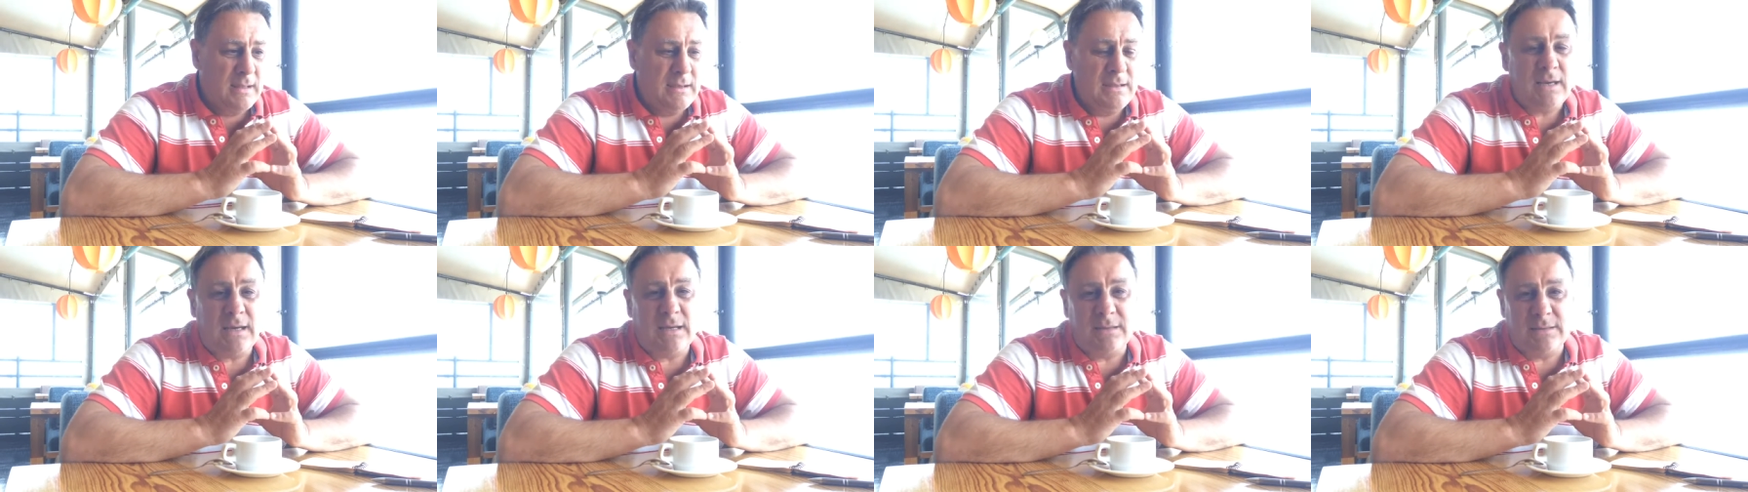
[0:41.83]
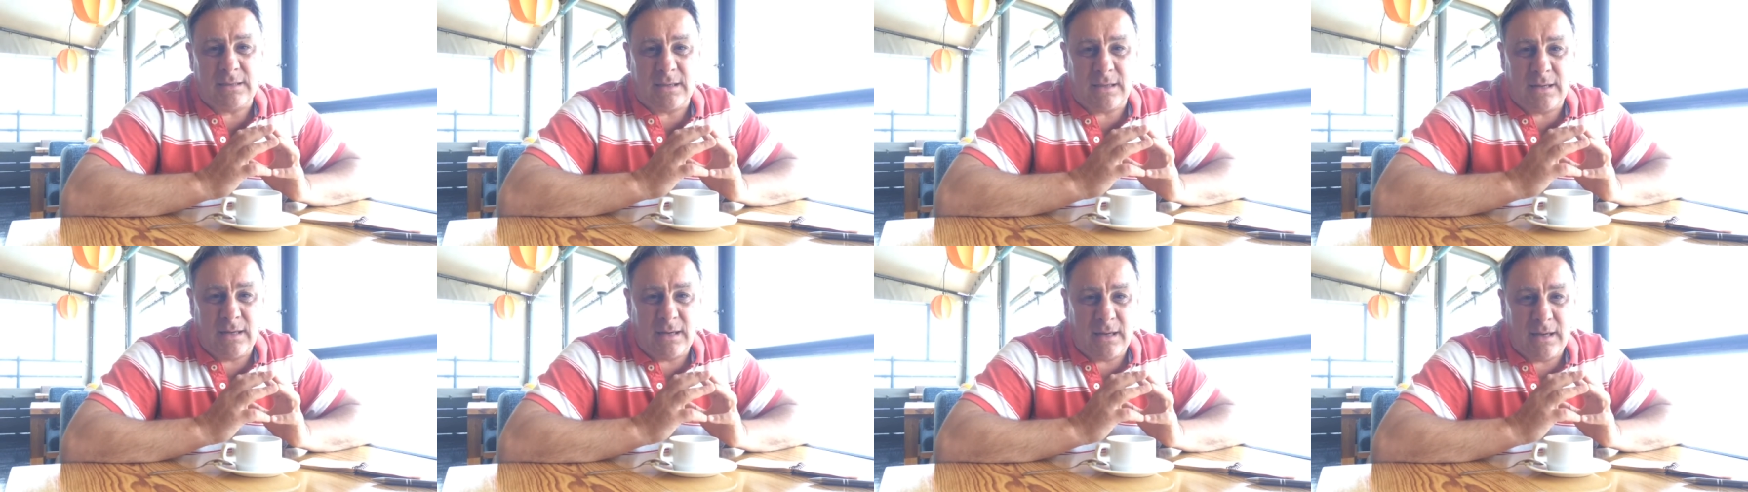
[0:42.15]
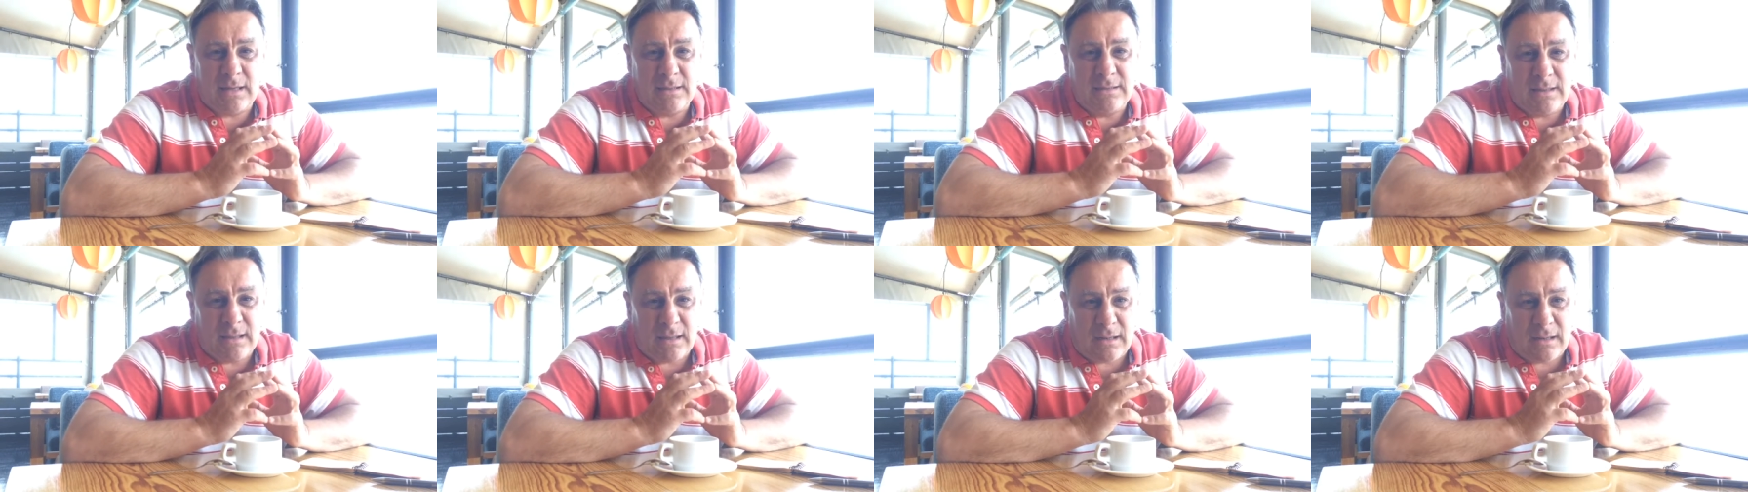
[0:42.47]
Некоторые
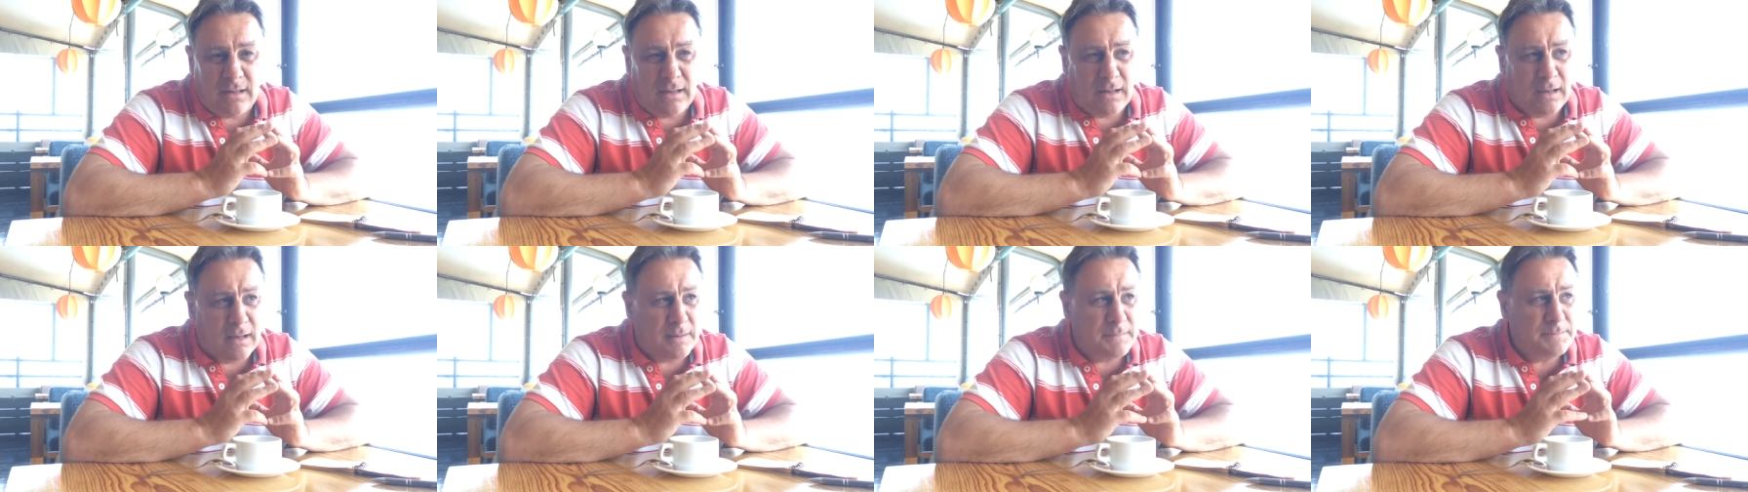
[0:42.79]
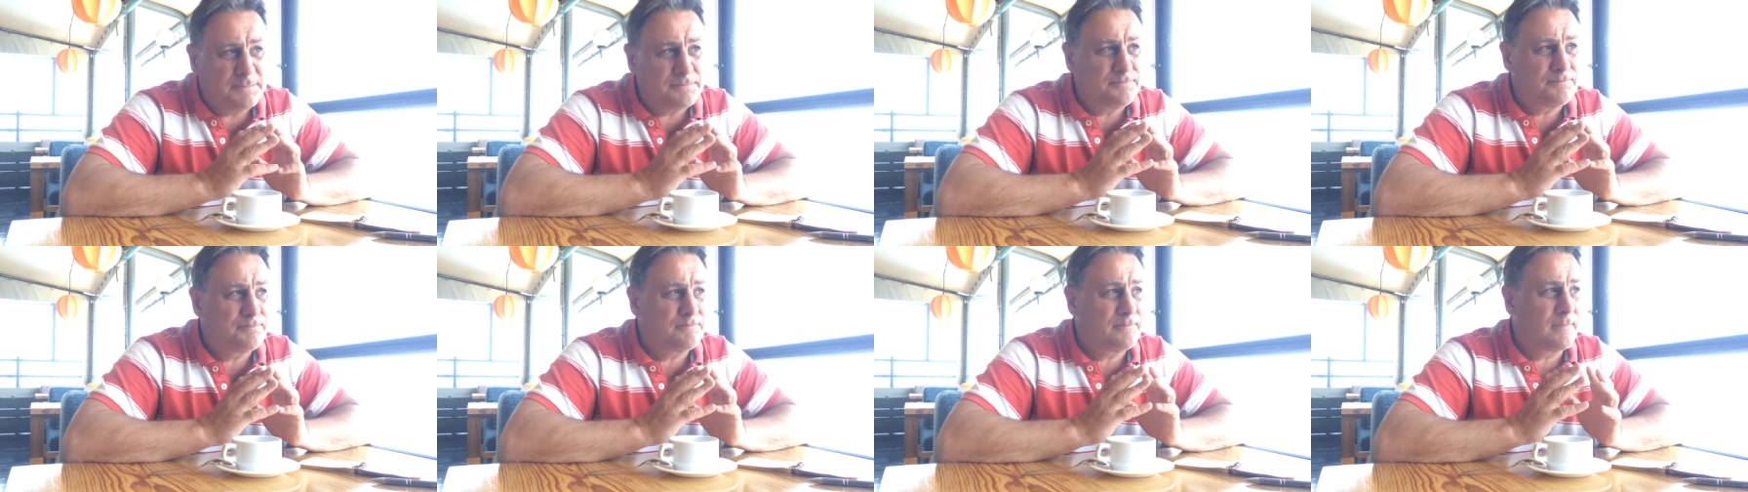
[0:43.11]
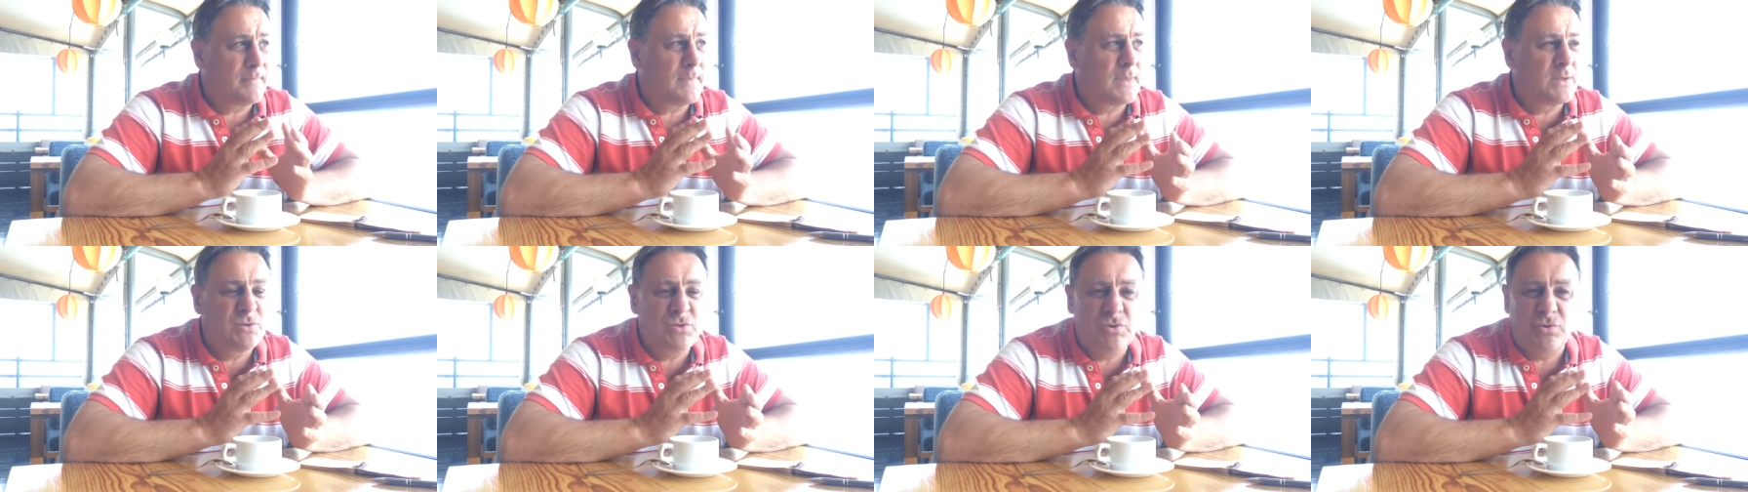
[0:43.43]
энергии
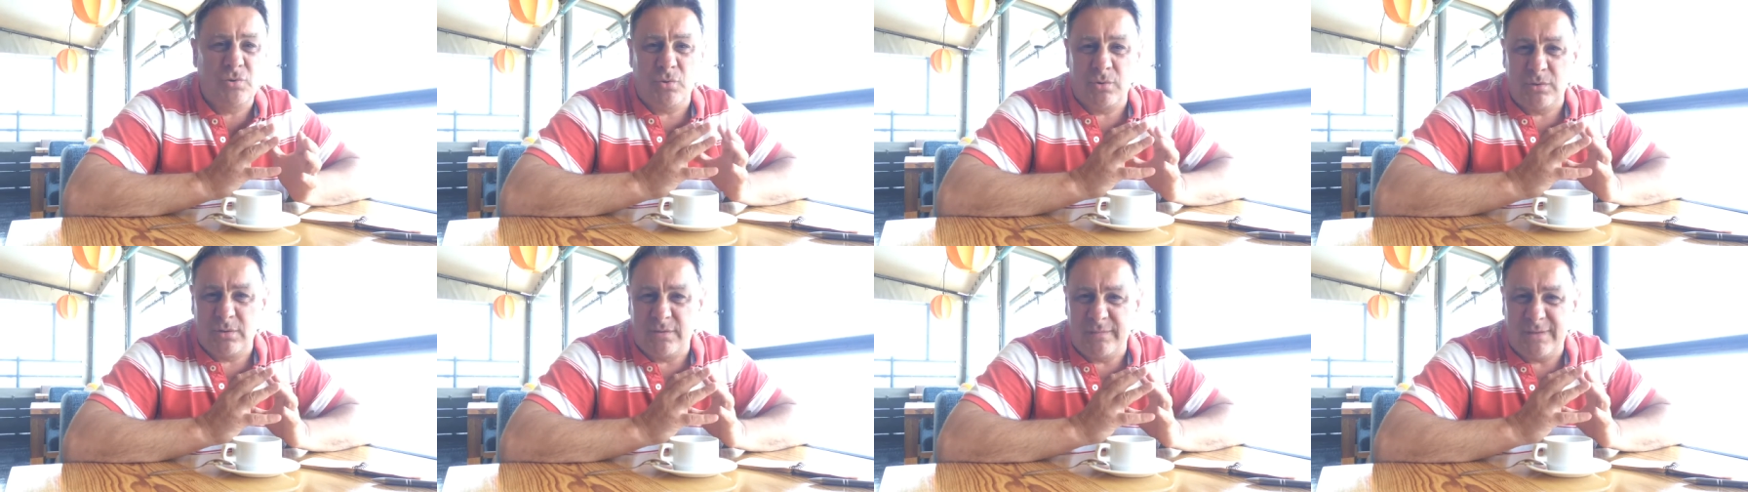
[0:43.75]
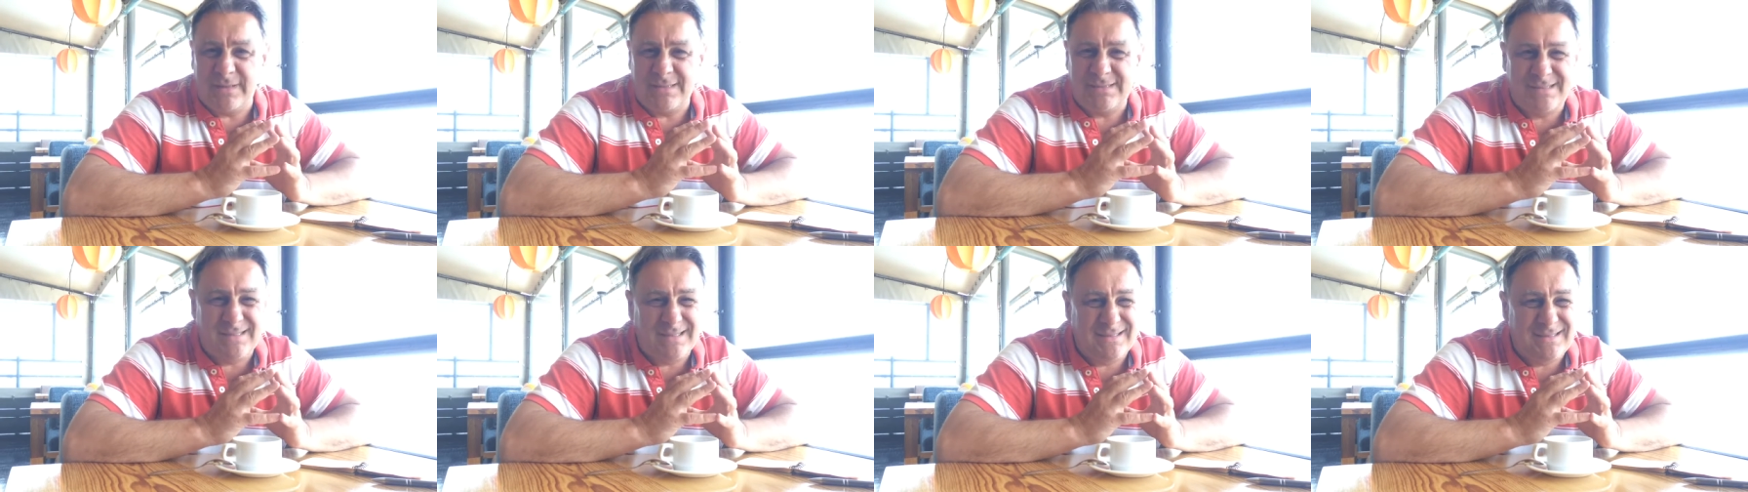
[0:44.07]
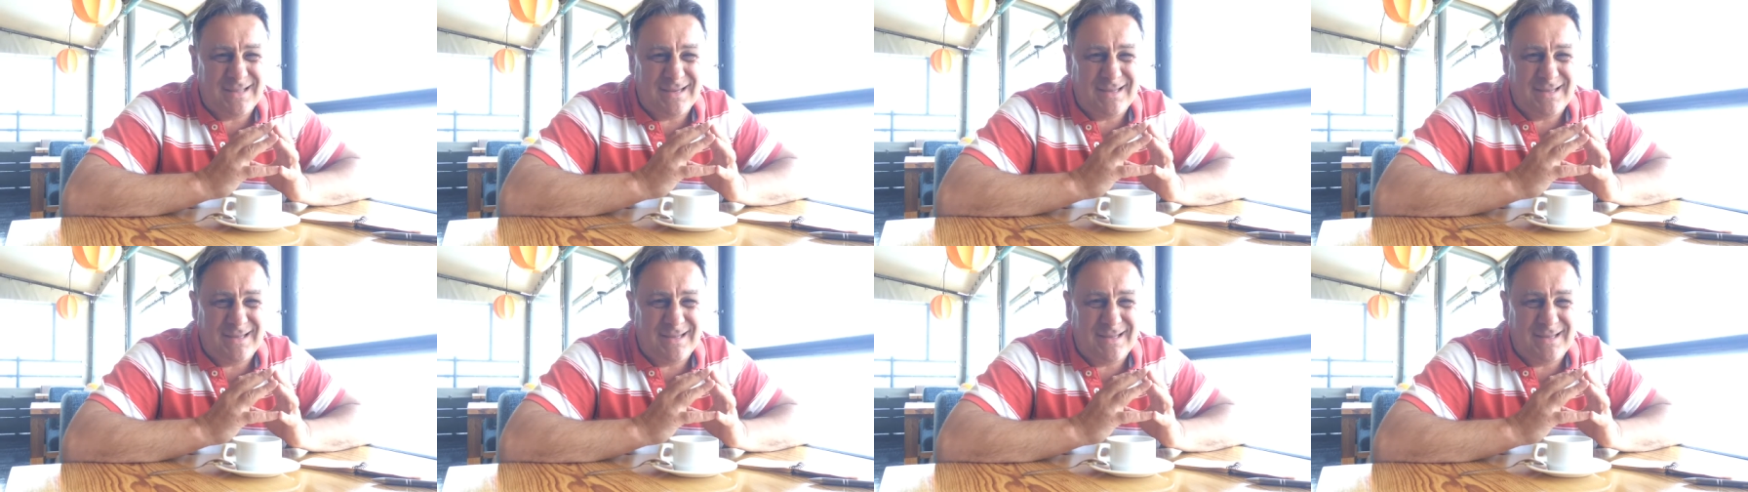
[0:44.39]
100, 200,